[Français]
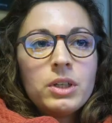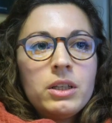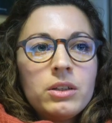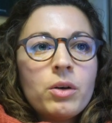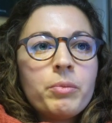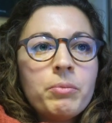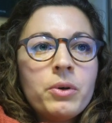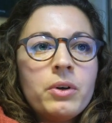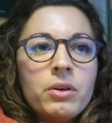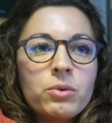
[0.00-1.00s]
aide
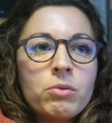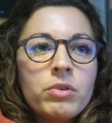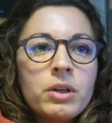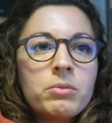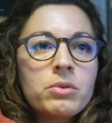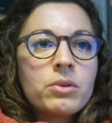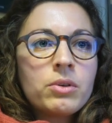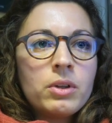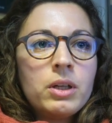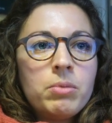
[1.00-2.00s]
énormément à en trouver un, parce que
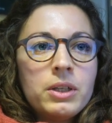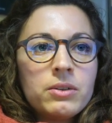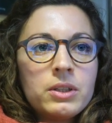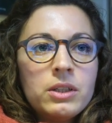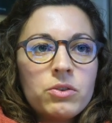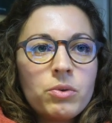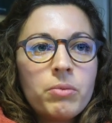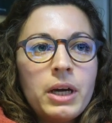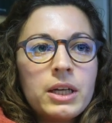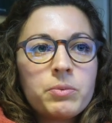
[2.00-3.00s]
quand les plaisanciers sont en
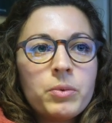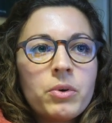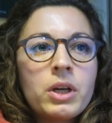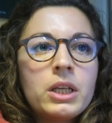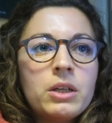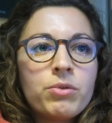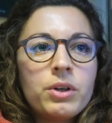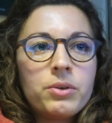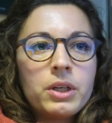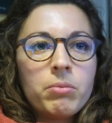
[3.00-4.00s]
mer à ce moment-là et qu'ils voient
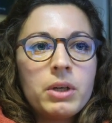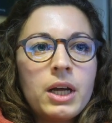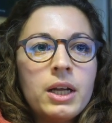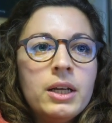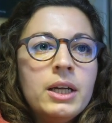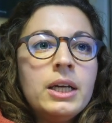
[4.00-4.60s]
un requin pèlerin,